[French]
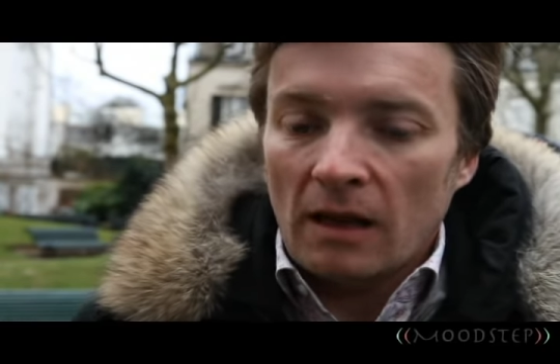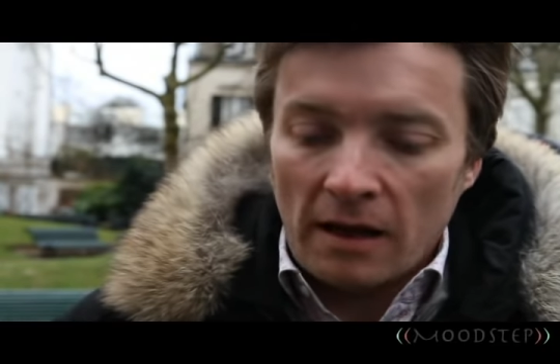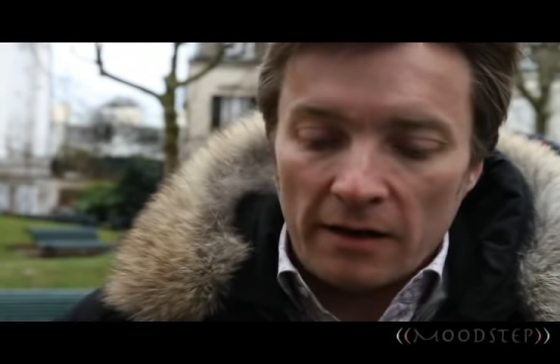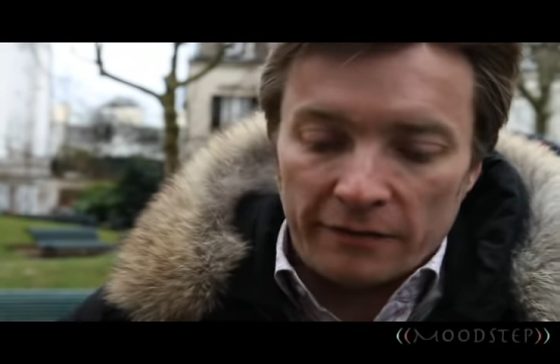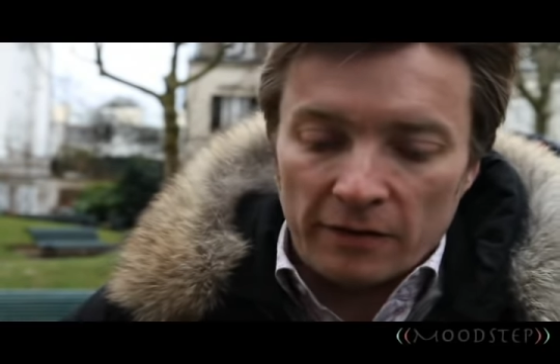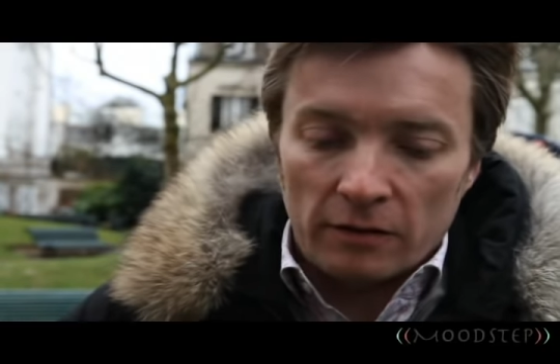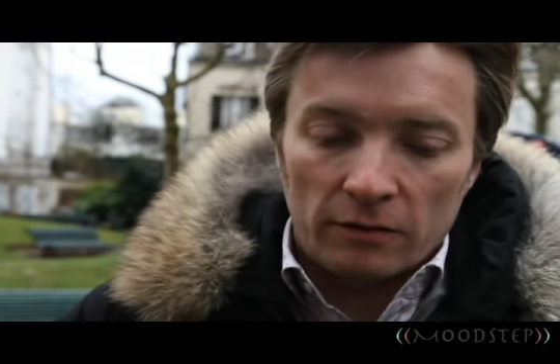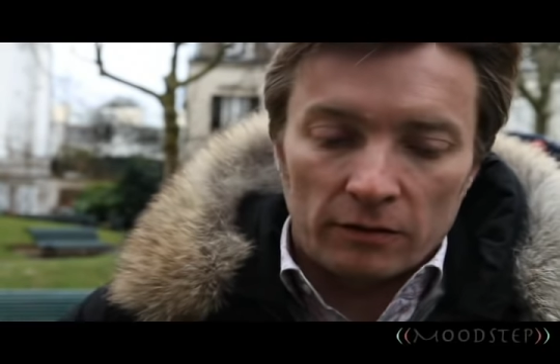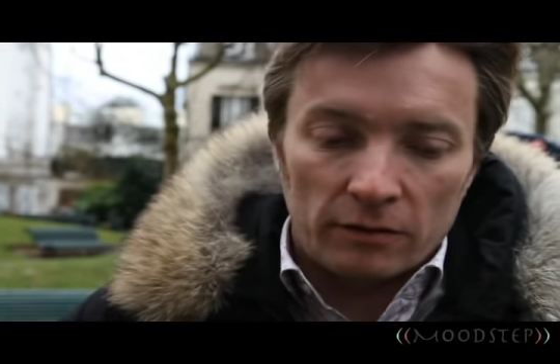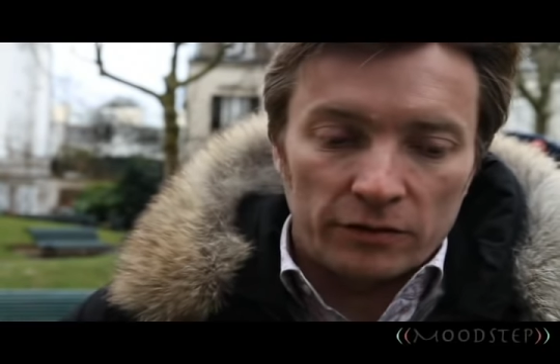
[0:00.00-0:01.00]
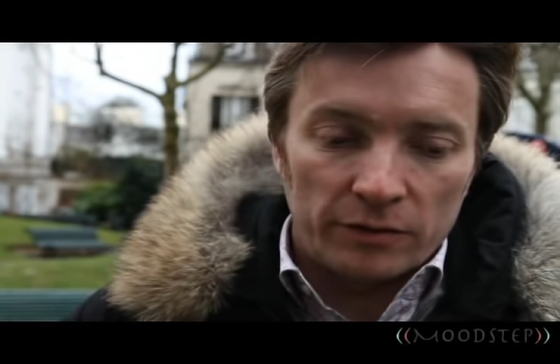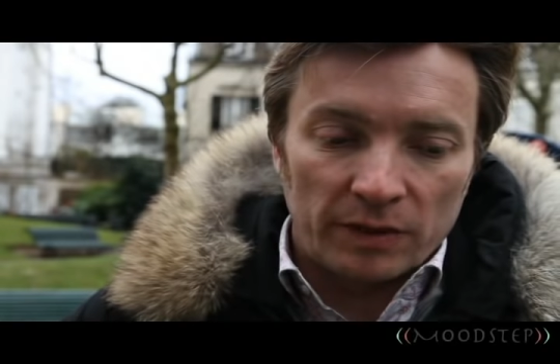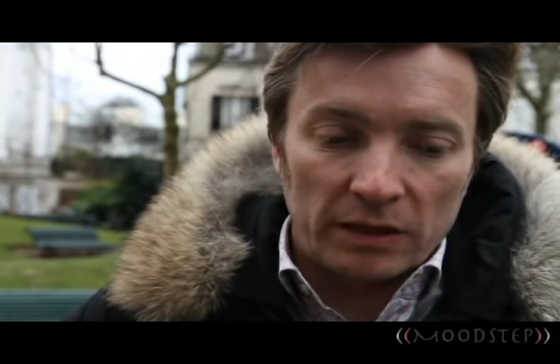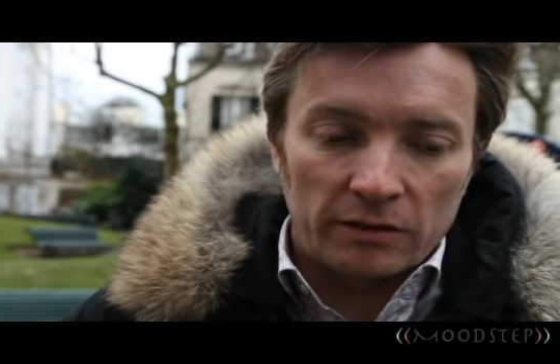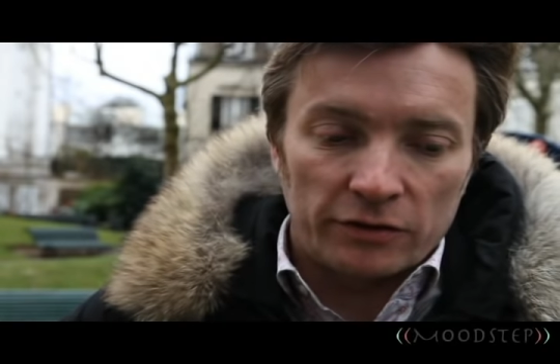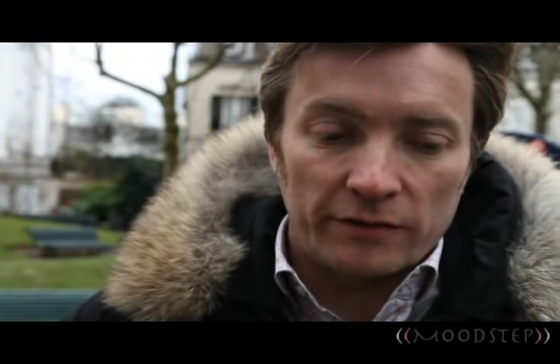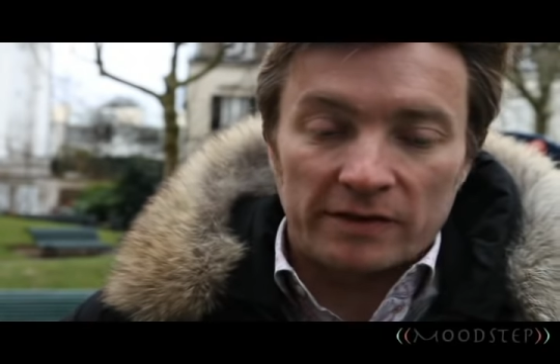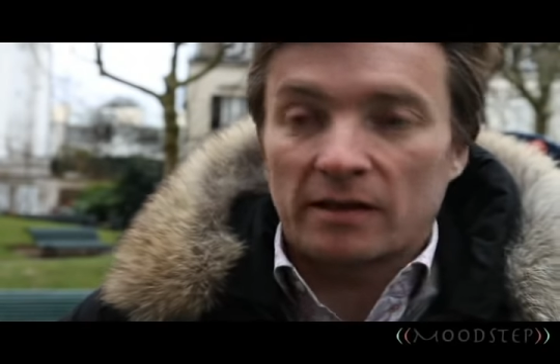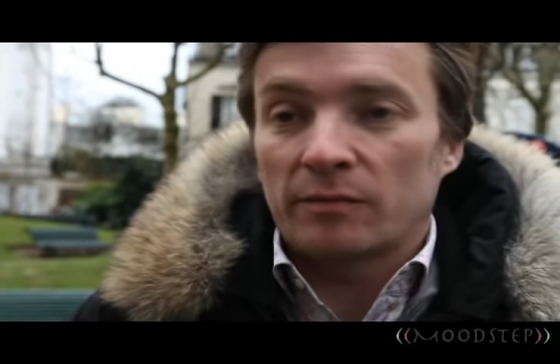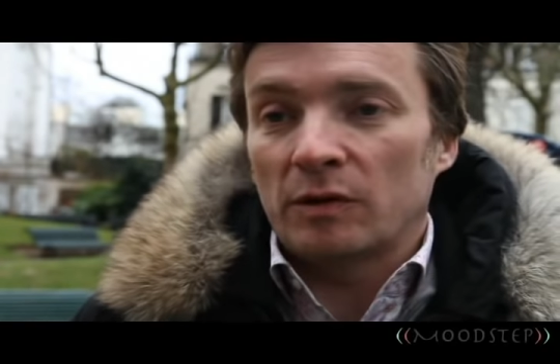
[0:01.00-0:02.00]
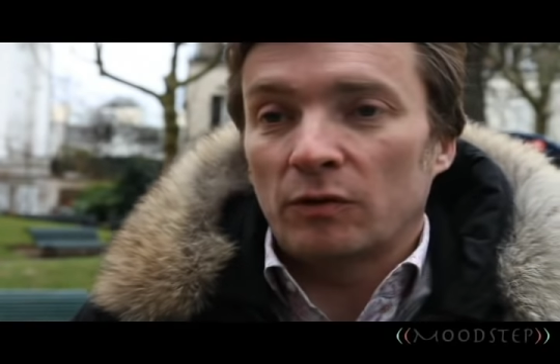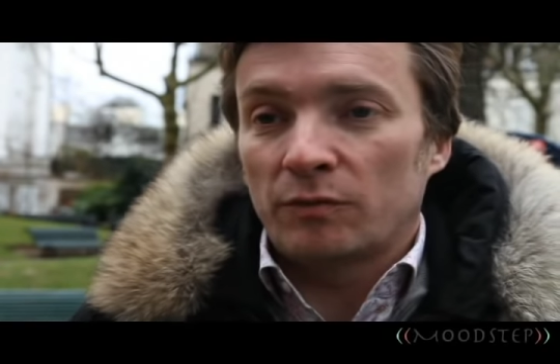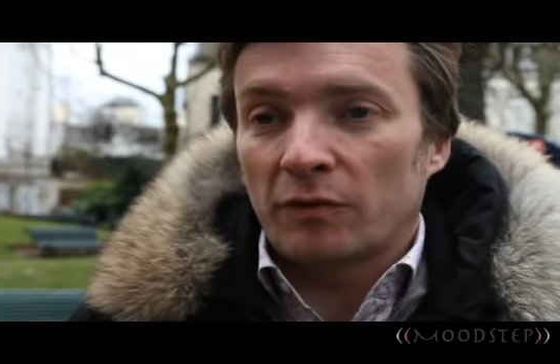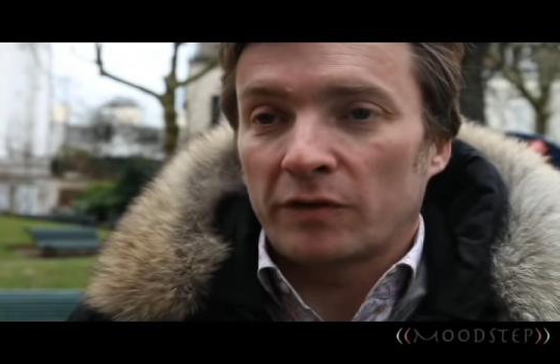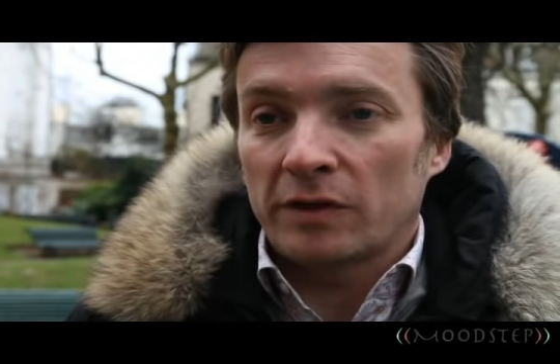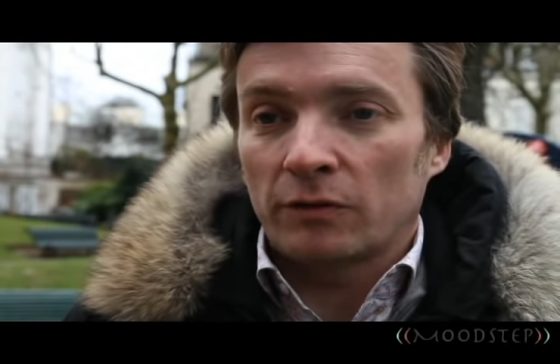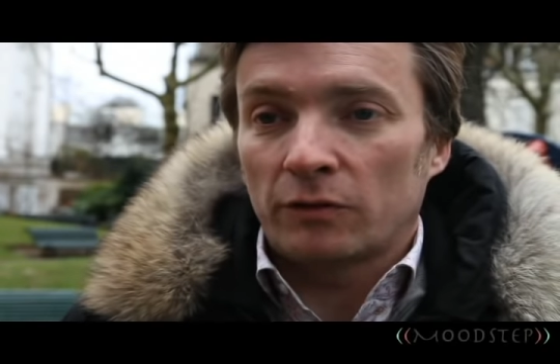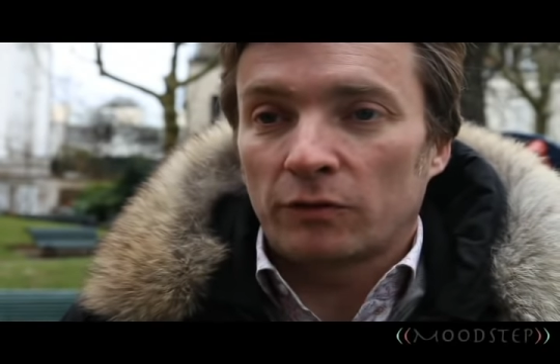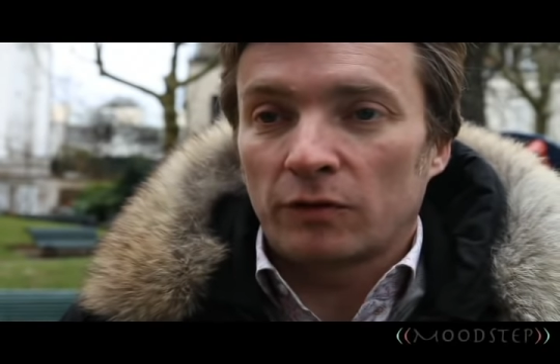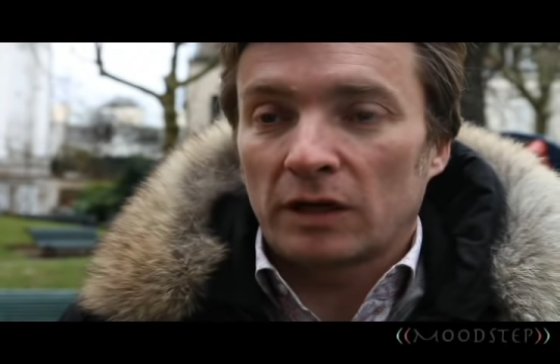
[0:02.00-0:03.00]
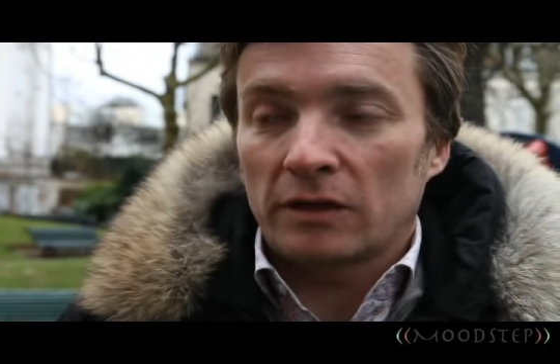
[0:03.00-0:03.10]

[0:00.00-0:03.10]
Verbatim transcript: À la fin, euh, j'ai pris, j'avais 7 minutes pour finir le truc